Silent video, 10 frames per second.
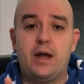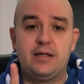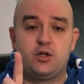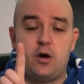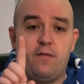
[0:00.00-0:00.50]

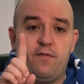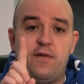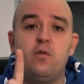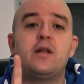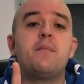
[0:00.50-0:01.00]
Eles só
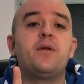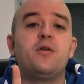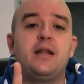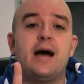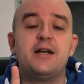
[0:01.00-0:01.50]
vão dar
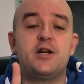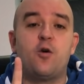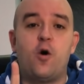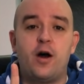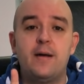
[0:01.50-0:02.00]
prioridade
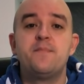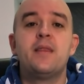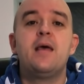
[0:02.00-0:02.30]
agora